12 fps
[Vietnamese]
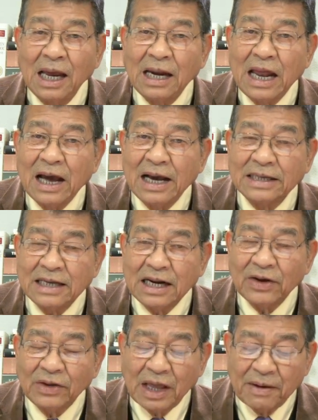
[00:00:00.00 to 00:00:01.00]
Để người
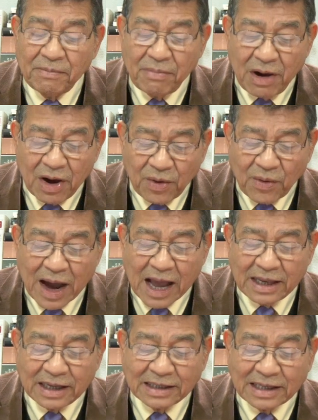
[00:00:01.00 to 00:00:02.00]
dân có thể bước qua
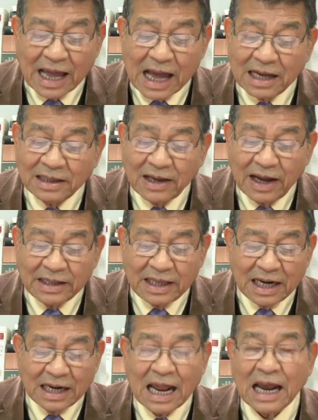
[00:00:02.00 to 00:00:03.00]
những tháng thời
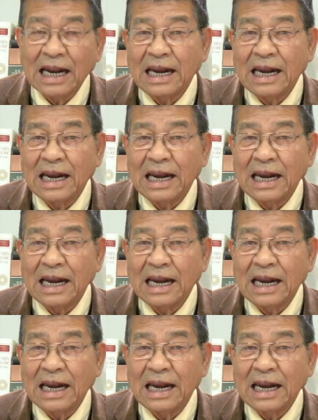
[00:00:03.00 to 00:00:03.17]
tiết lạnh